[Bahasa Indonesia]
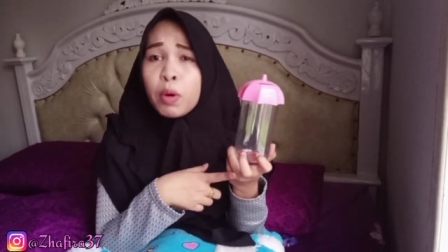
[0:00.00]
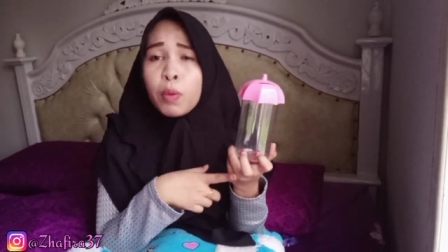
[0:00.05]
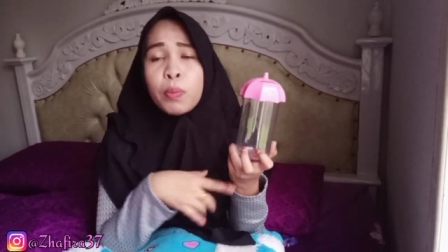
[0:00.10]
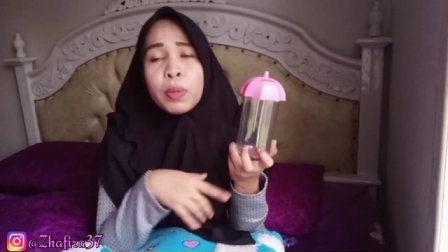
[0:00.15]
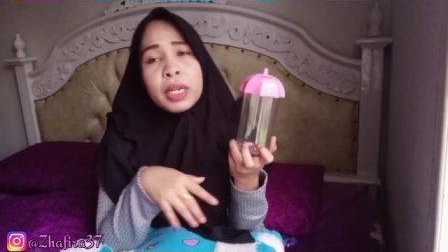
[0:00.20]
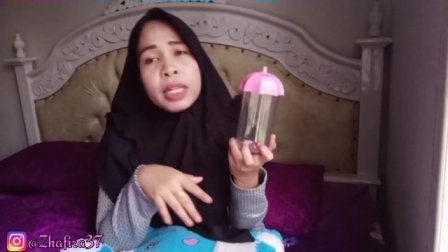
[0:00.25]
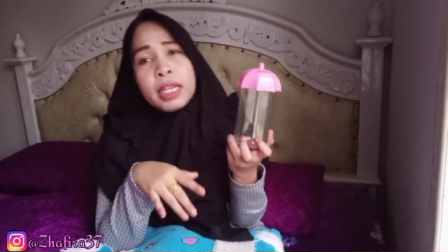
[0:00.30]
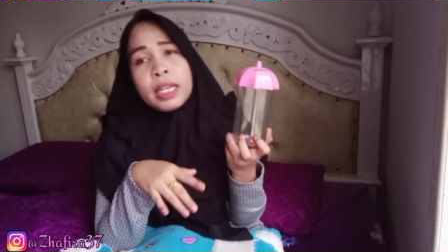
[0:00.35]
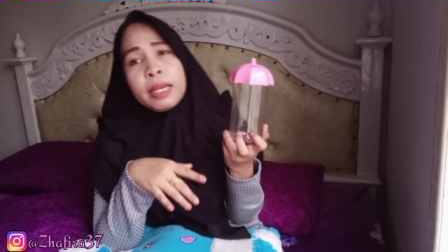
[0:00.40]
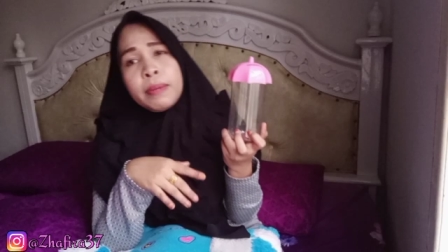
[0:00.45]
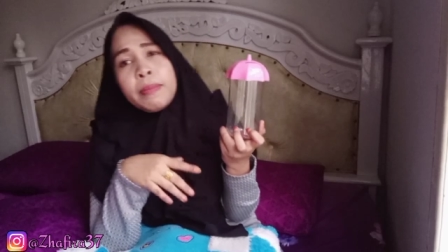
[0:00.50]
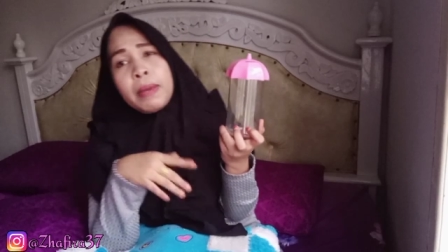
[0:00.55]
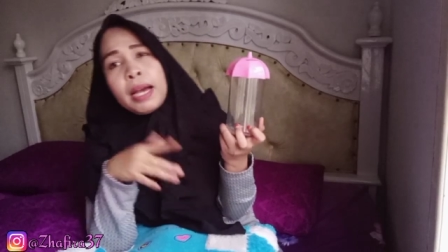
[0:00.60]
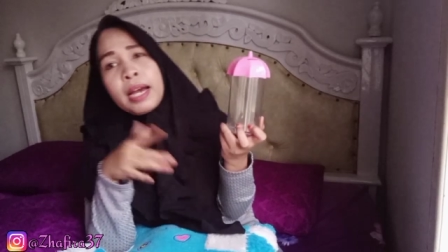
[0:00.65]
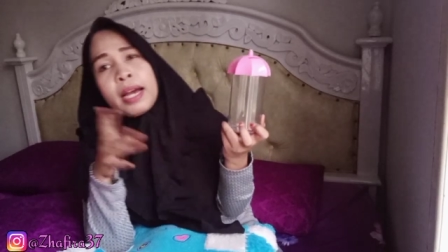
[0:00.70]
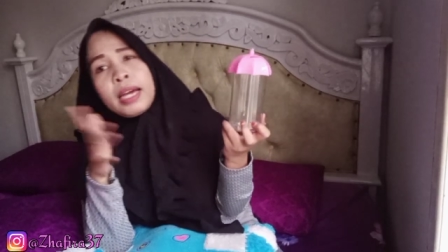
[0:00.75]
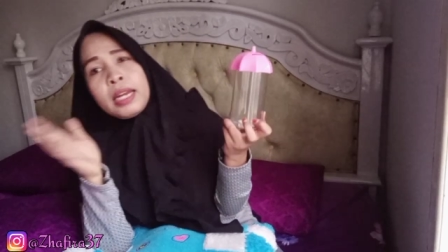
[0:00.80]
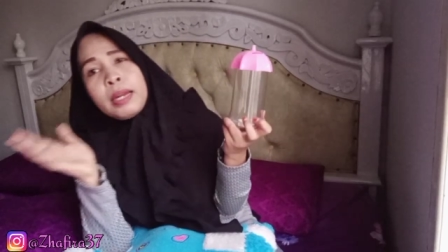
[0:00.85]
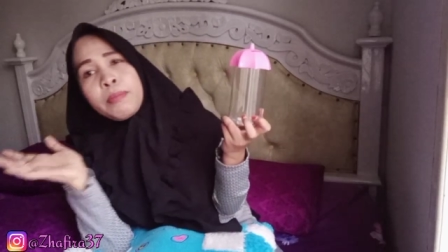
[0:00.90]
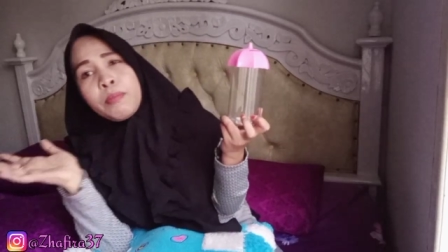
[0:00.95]
mau beli
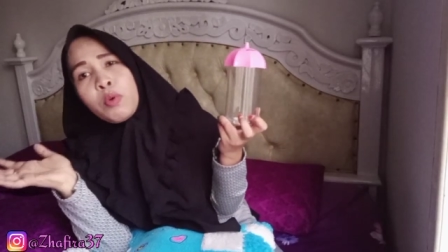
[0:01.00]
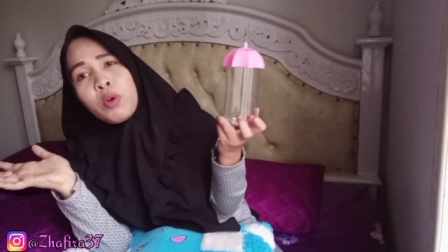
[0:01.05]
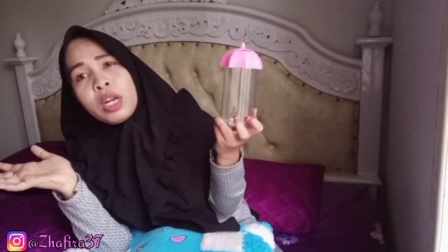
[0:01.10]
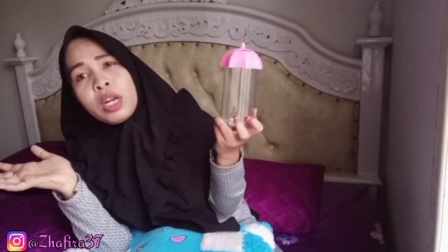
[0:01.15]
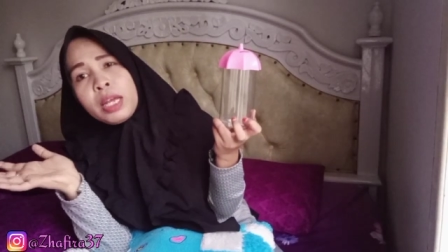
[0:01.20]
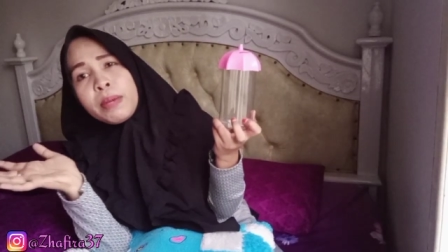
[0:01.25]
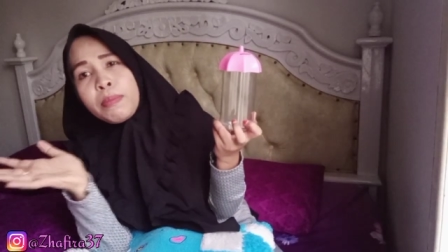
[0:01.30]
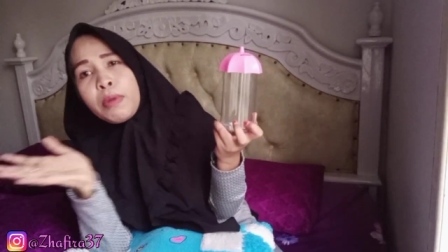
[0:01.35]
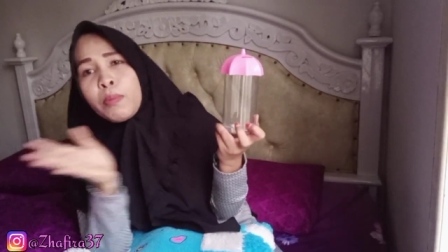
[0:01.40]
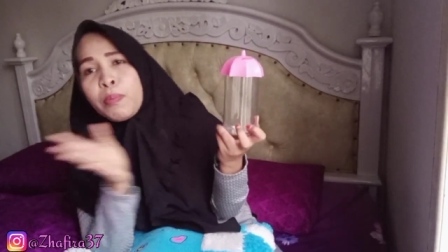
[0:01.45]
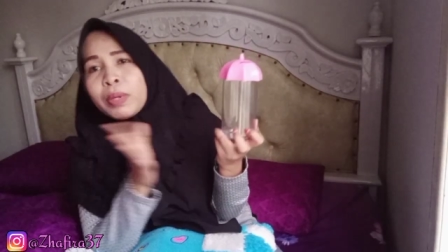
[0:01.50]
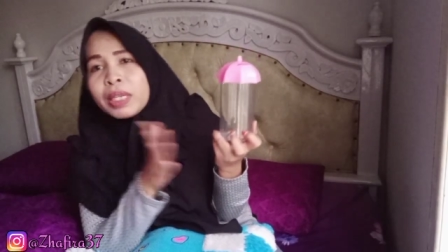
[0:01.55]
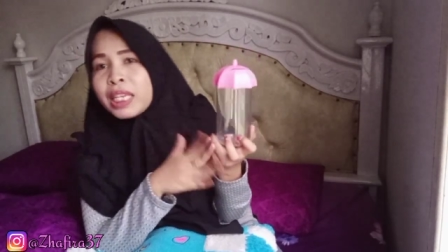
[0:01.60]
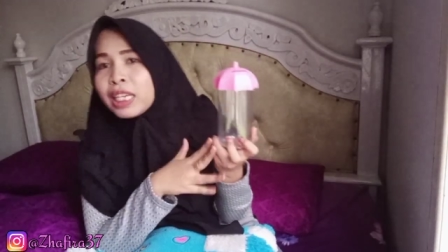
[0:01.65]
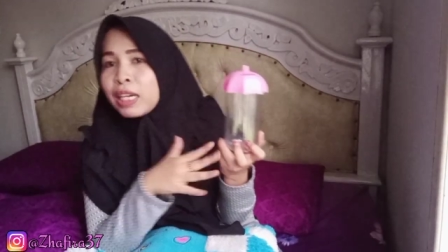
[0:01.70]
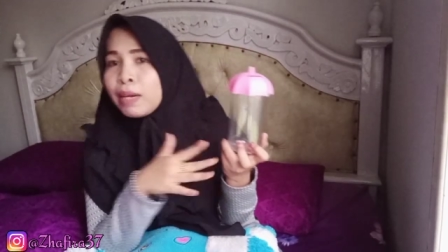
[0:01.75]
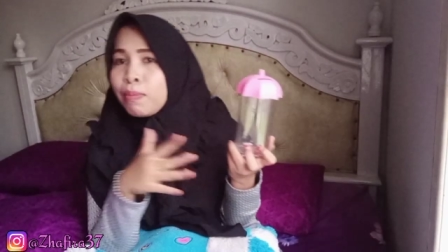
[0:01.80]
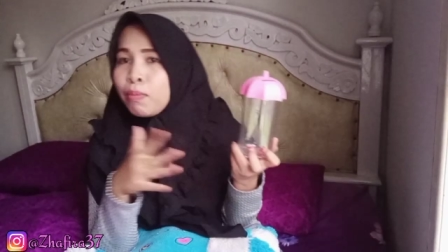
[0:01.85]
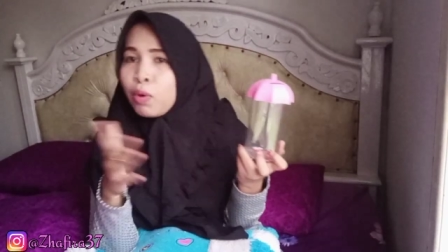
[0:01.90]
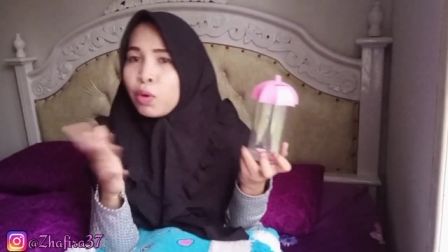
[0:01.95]
makanan boleh, mau
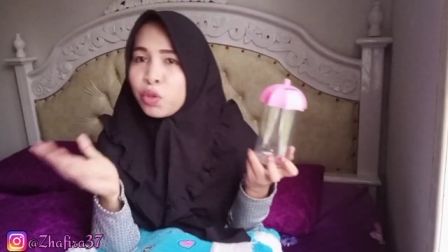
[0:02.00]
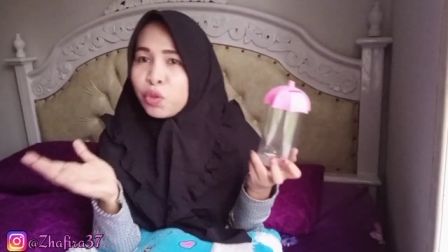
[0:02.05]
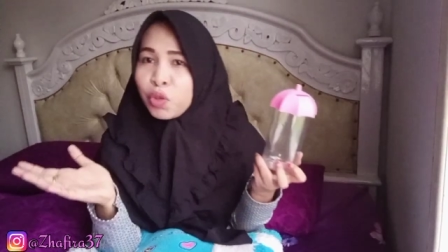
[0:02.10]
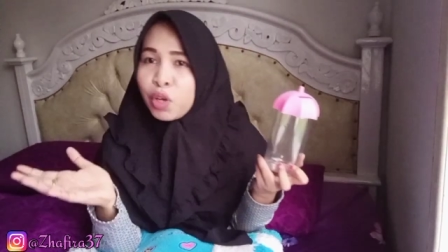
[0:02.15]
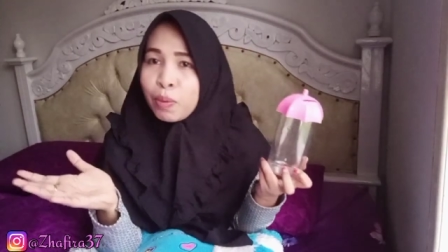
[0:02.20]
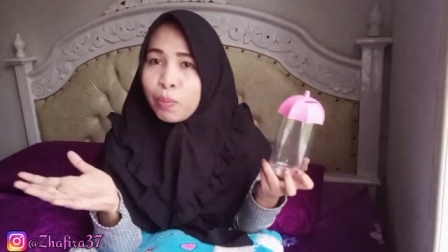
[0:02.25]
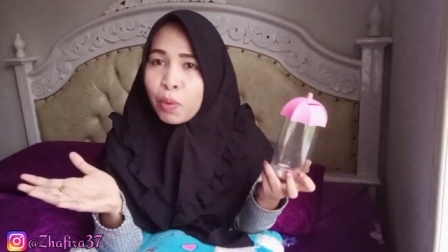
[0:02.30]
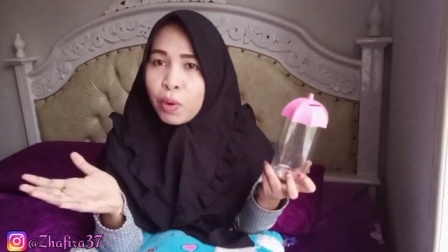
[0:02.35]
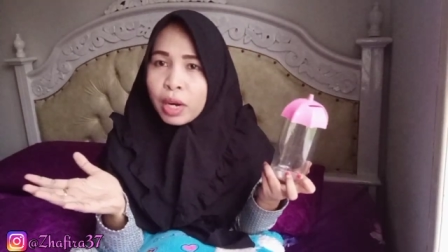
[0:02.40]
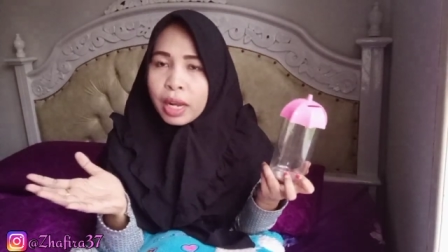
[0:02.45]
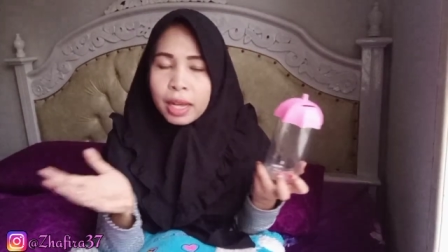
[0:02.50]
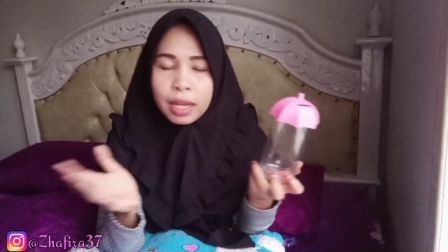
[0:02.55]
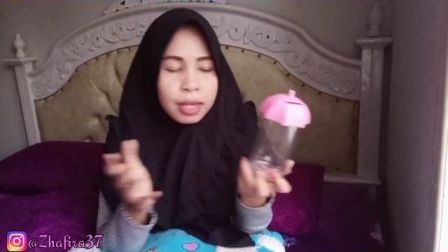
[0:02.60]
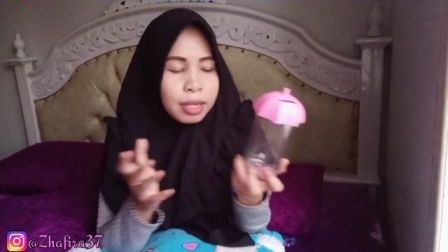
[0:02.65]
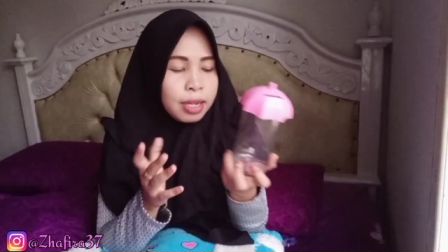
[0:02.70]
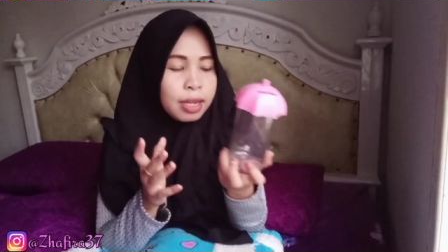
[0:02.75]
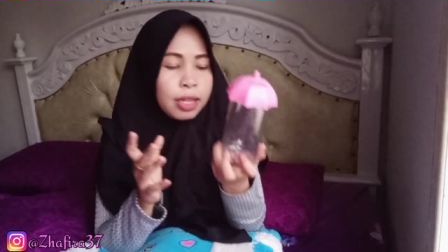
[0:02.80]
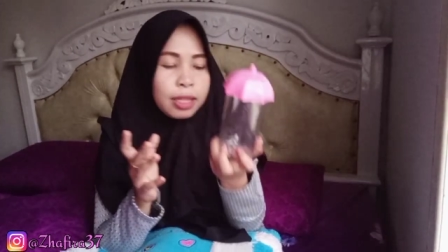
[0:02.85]
pergi ke mall juga boleh.